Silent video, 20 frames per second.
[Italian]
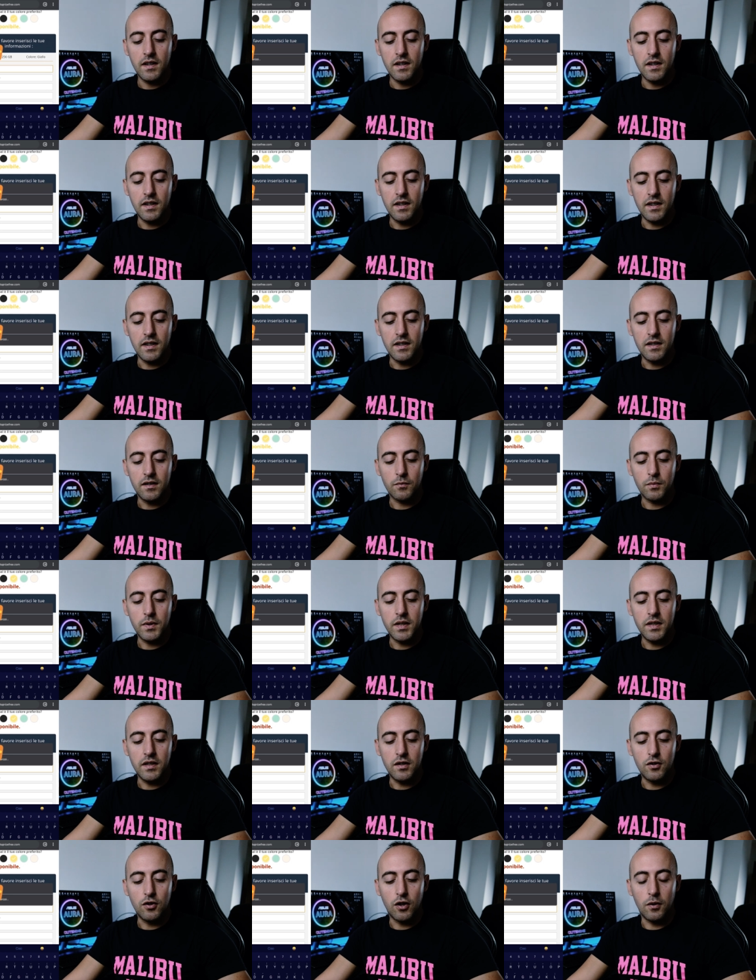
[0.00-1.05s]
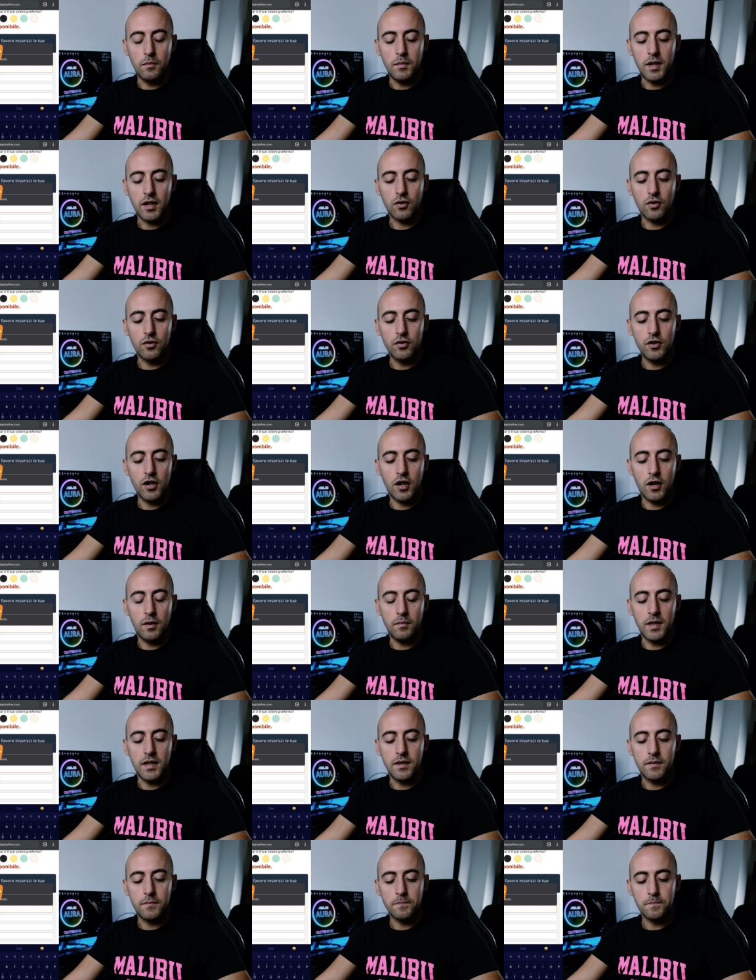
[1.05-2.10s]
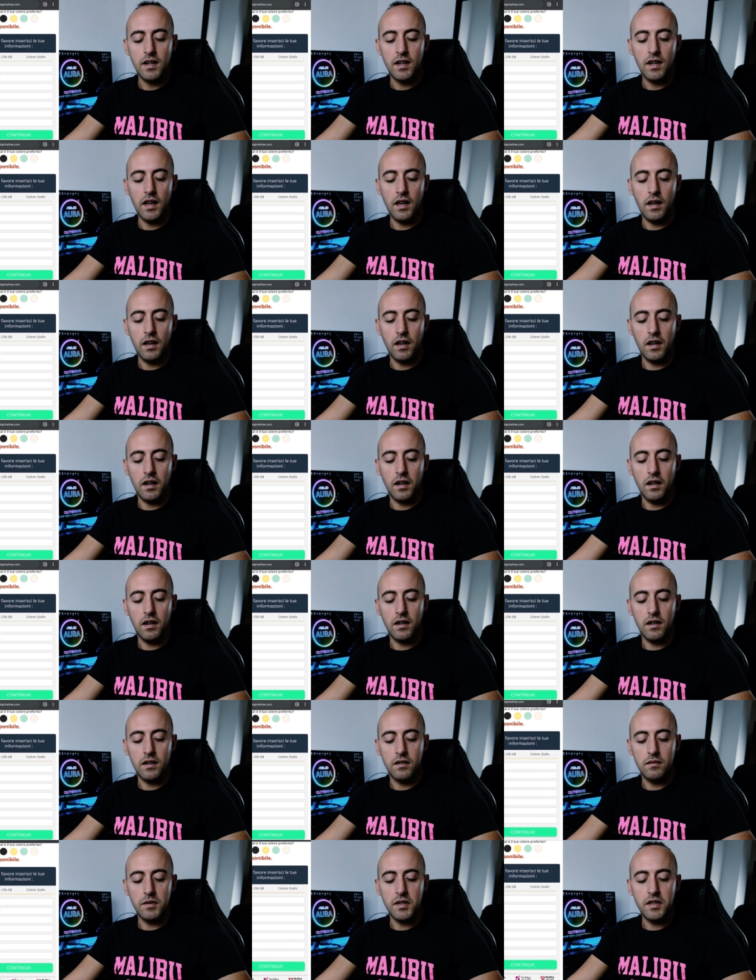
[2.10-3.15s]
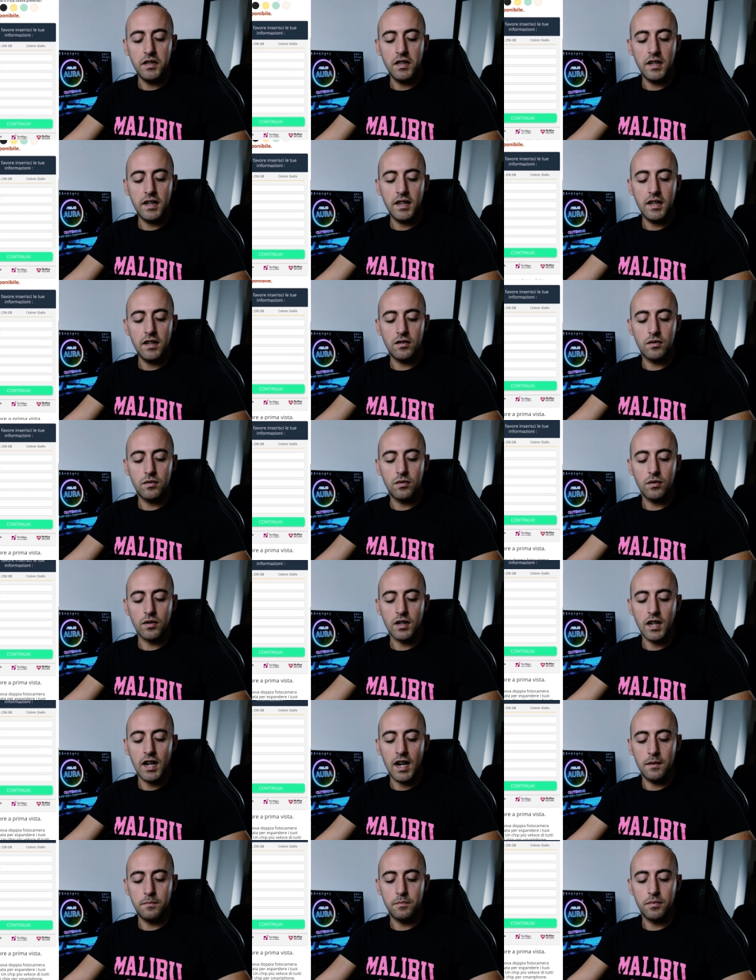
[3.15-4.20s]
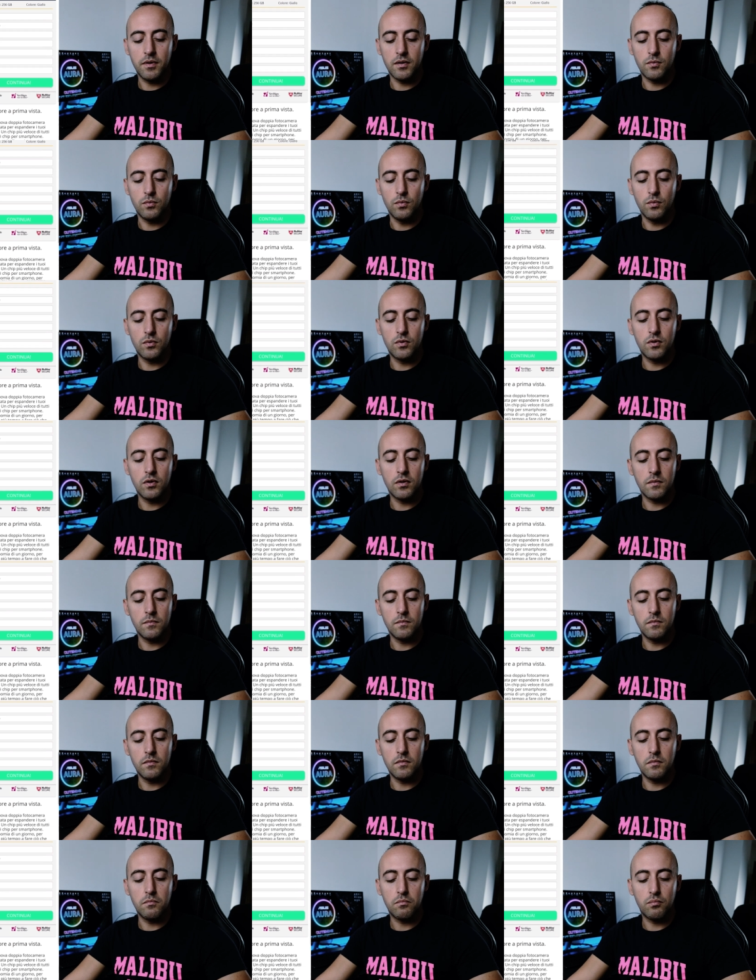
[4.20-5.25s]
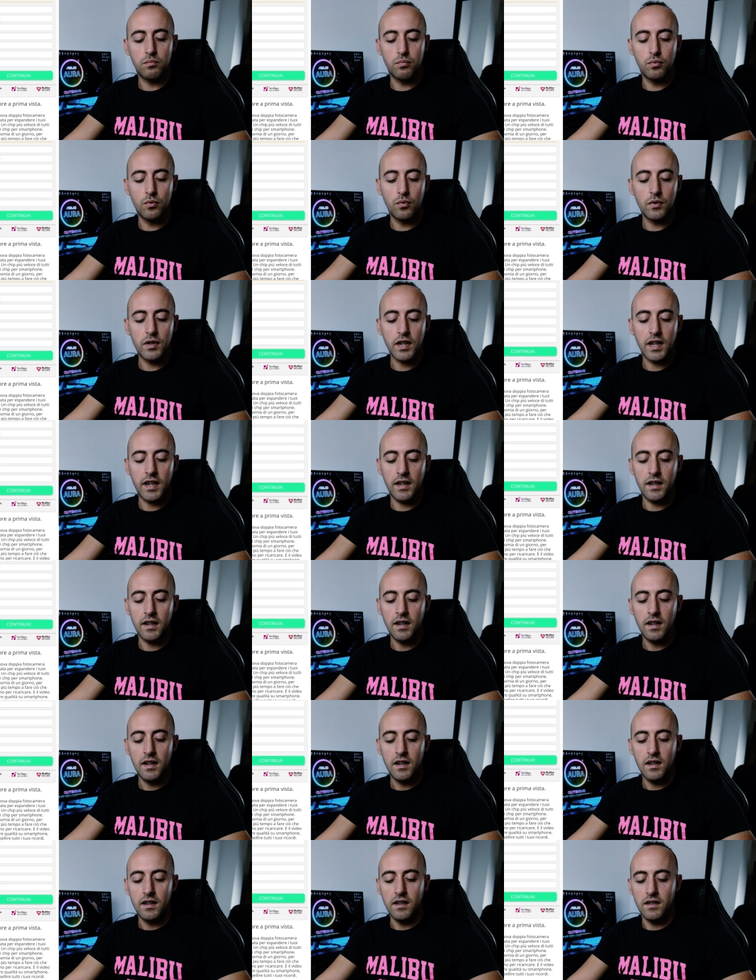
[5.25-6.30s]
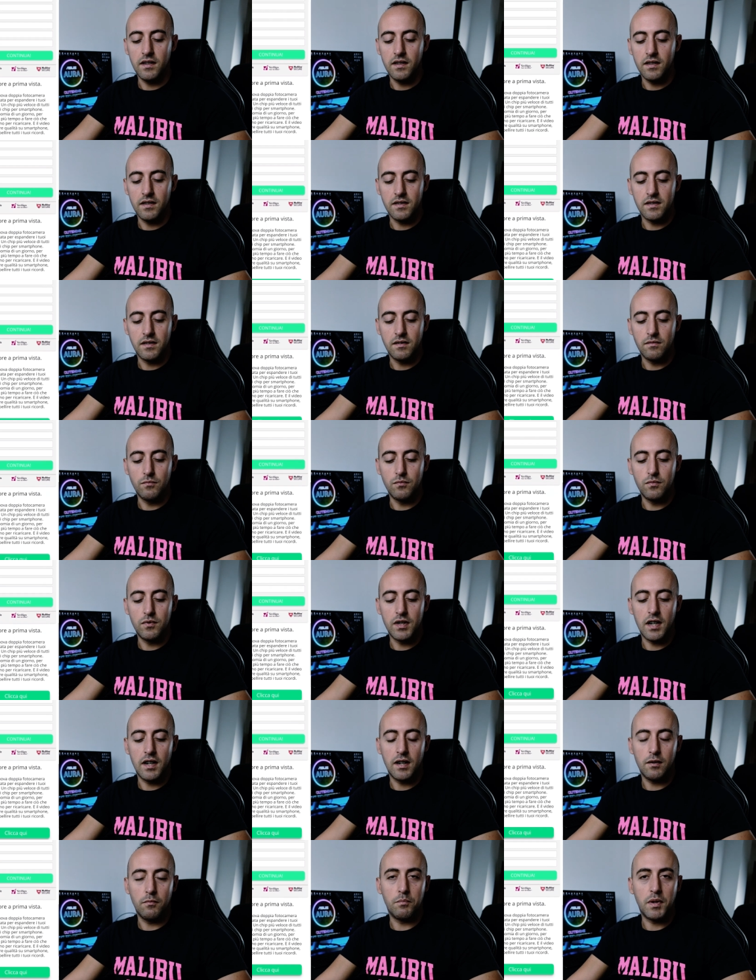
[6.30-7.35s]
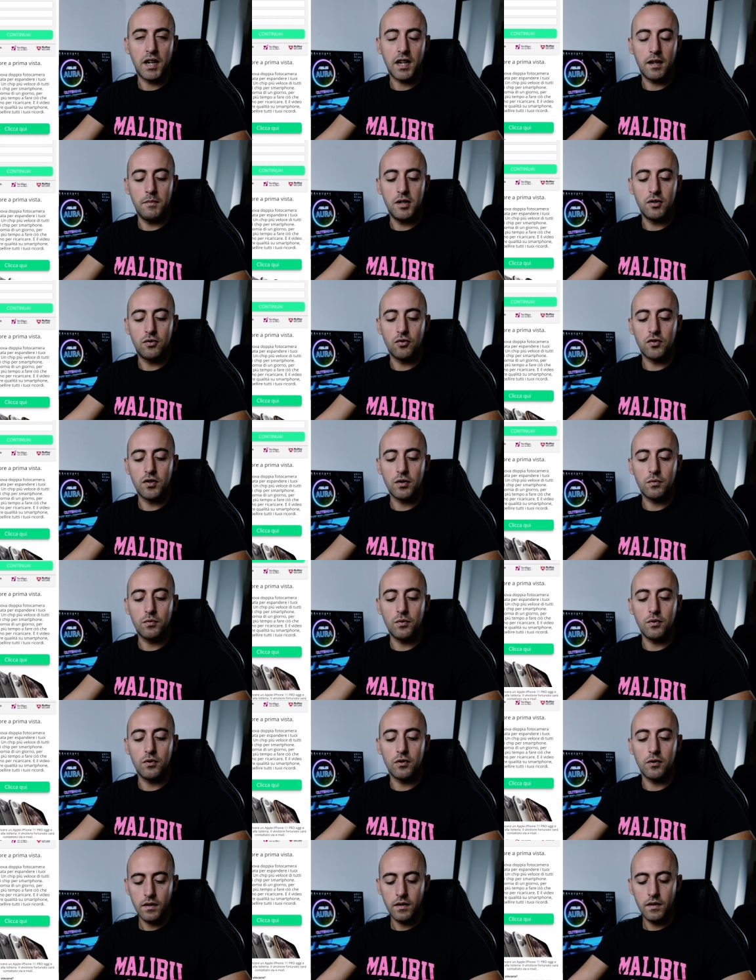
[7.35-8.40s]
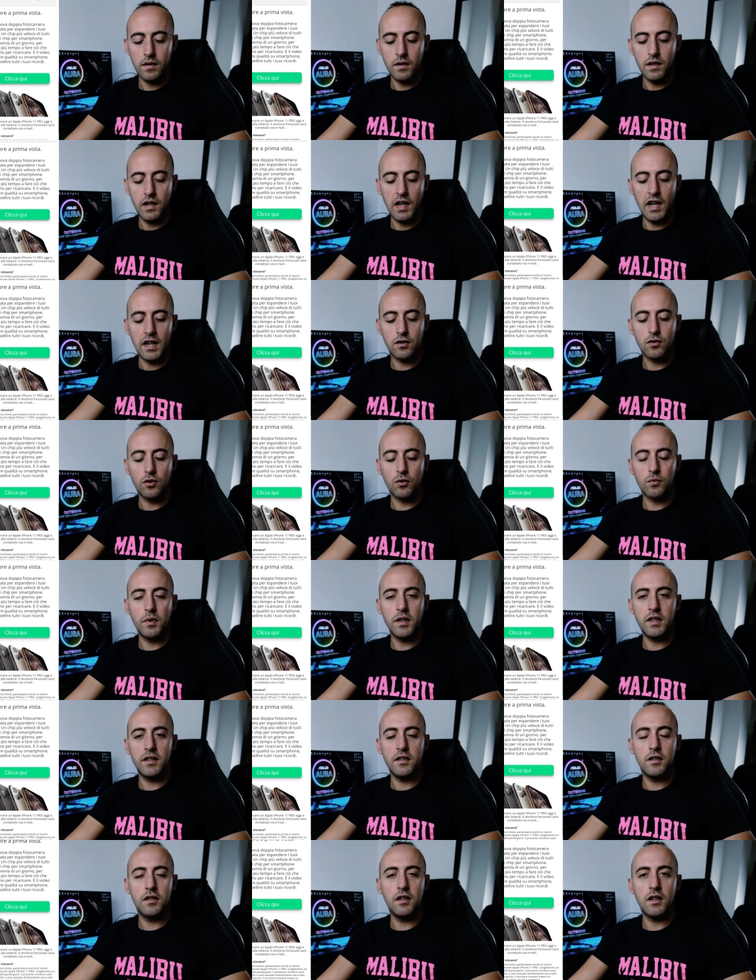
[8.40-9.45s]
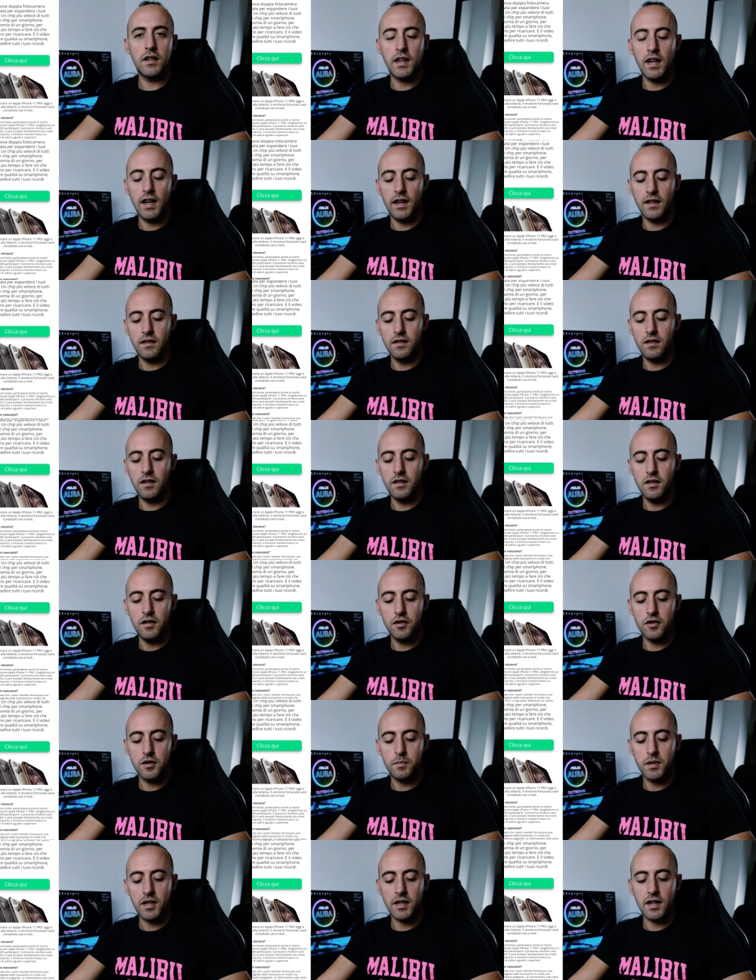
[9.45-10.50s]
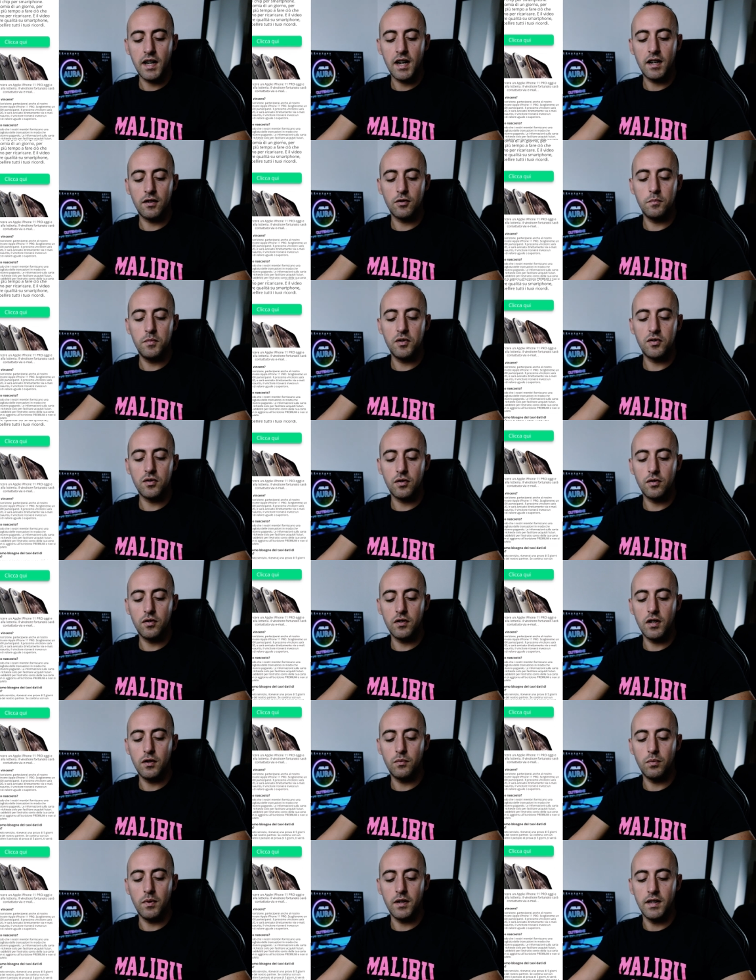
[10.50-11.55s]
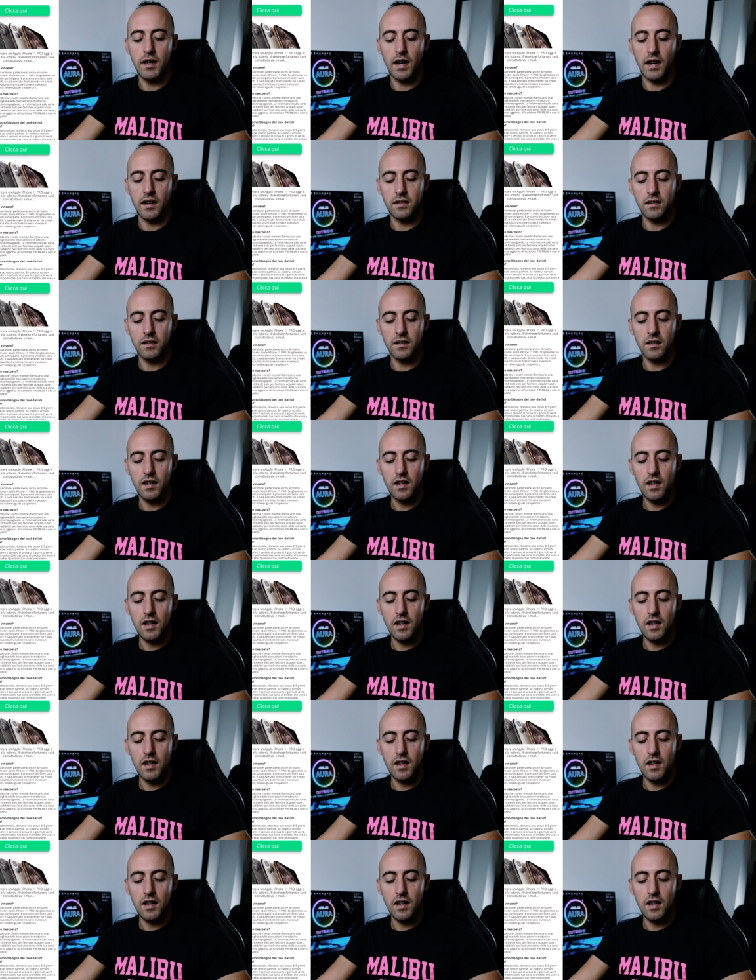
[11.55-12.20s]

eh, quindi nome e cognome eh, indirizzo capo e tutto pure eh, una, un pagamento sicuro ecco qui ti, chiede, ti dice perché hanno bisogno dei tuoi dati